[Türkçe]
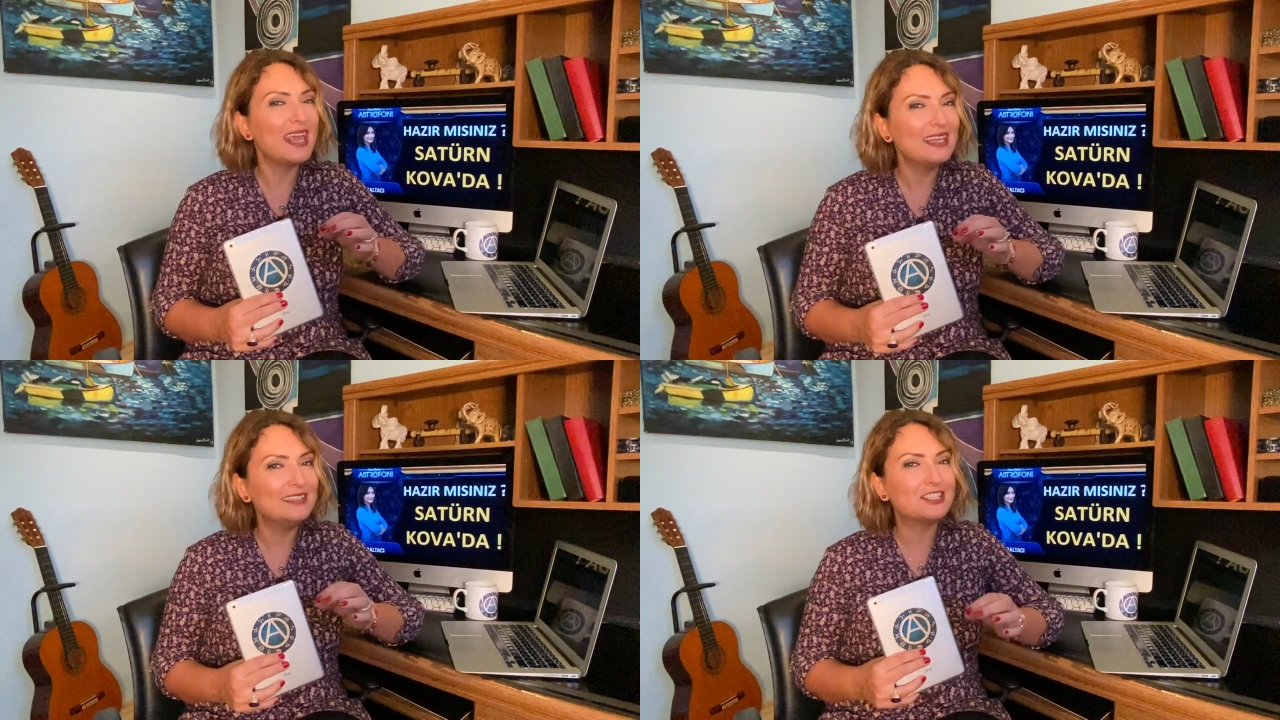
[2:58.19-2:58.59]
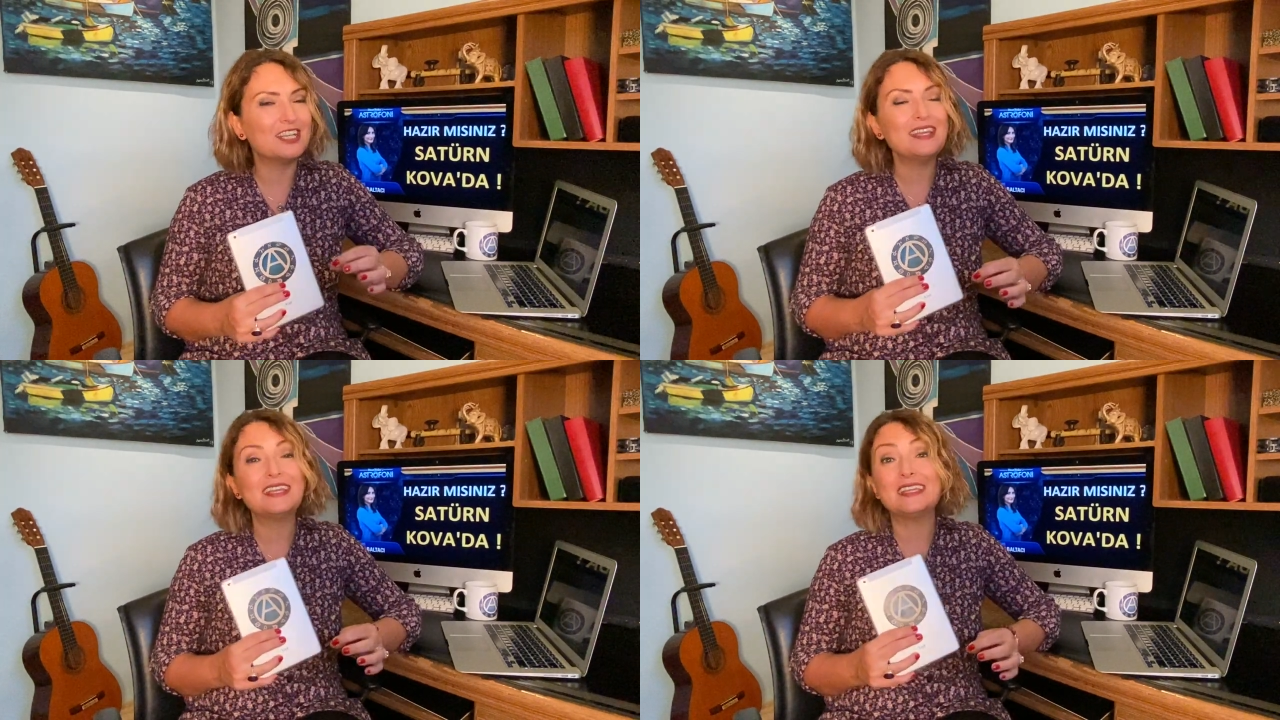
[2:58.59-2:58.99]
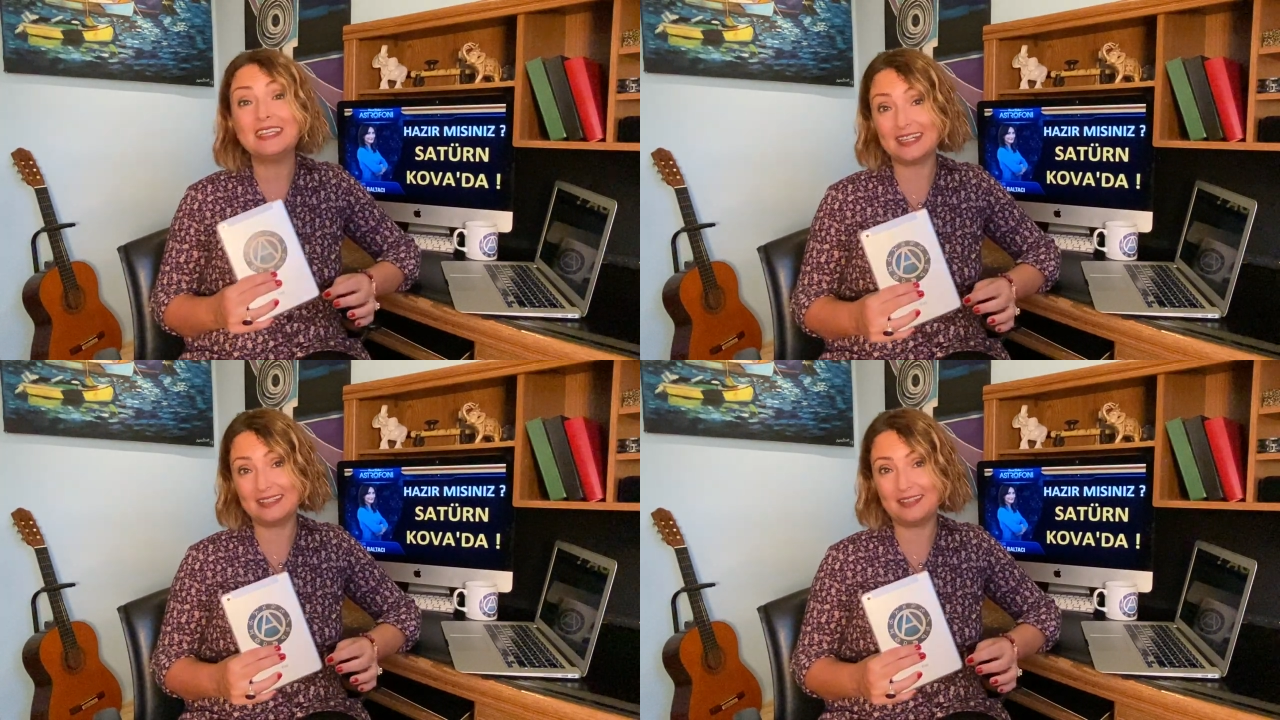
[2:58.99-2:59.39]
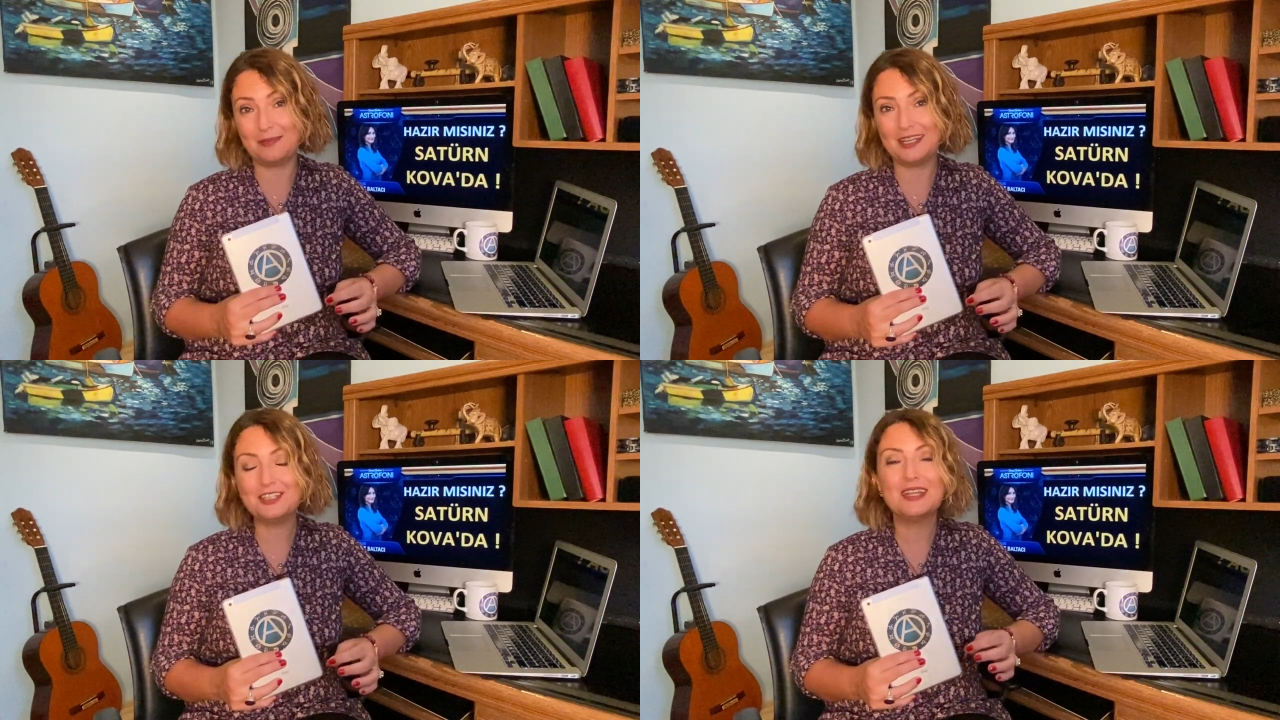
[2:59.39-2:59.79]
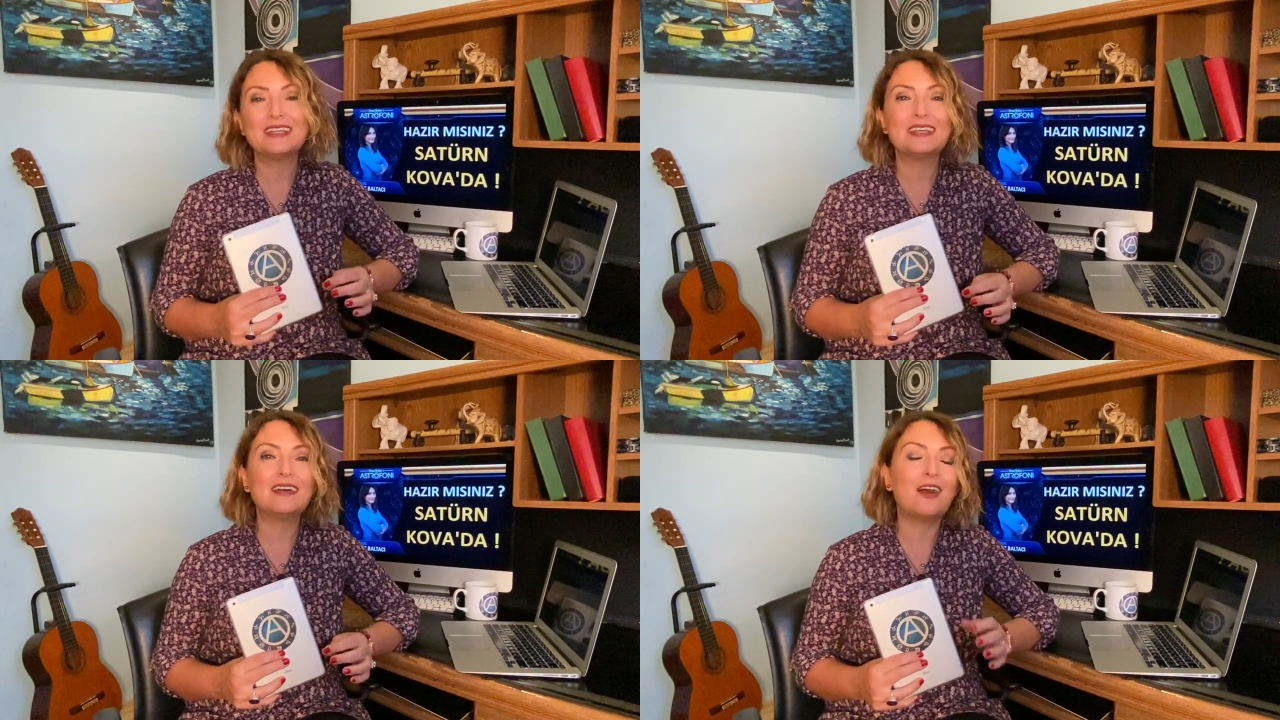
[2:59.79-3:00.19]
endişe yaratabilir.
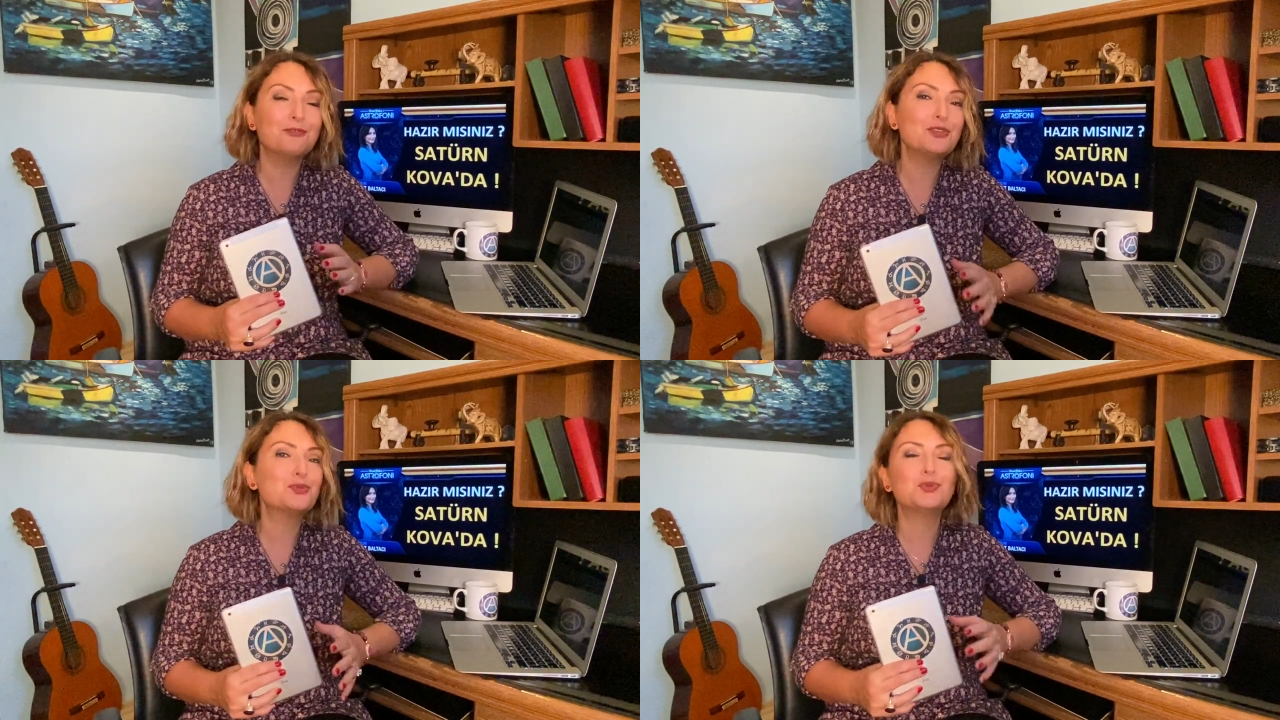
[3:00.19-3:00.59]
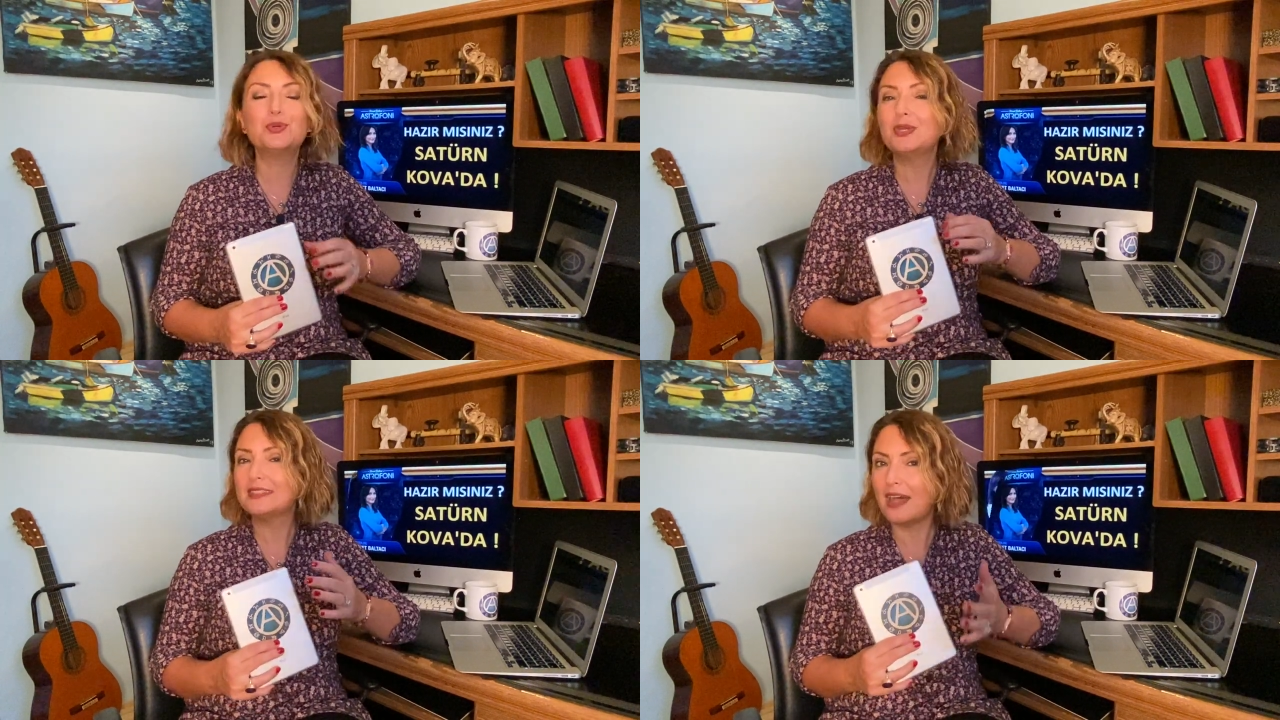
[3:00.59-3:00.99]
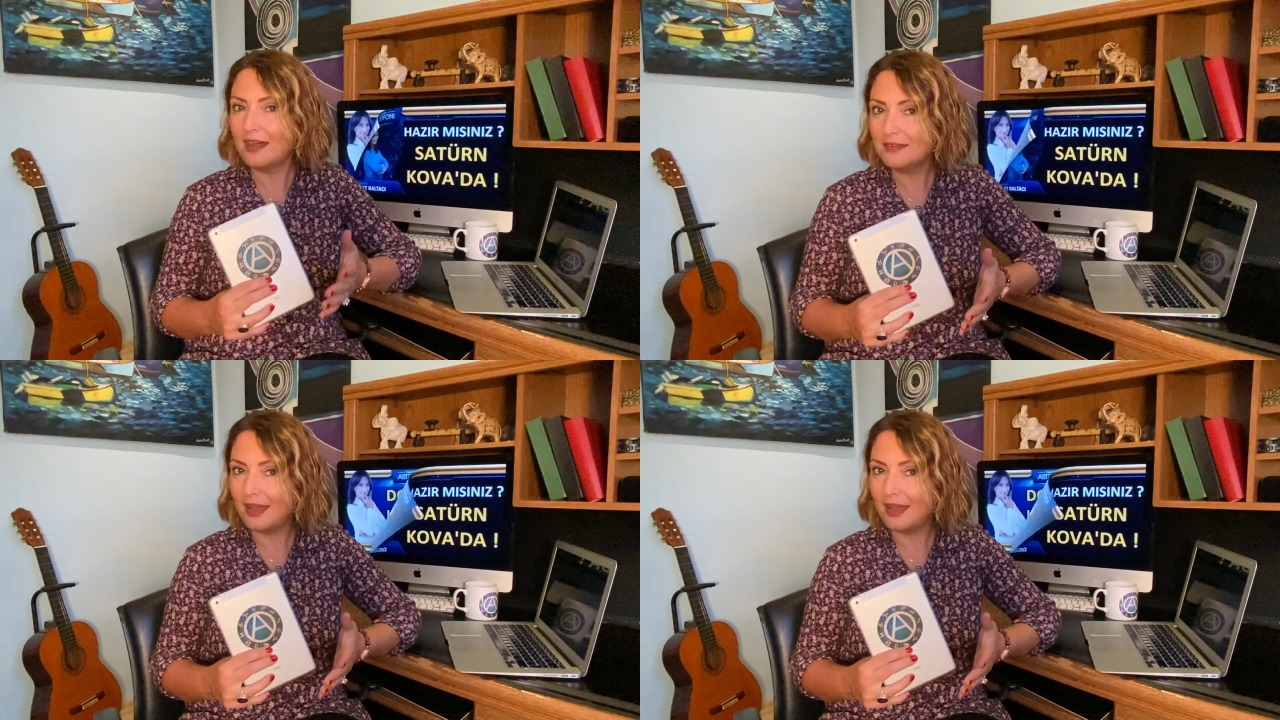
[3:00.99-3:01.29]
Hafta sonu daha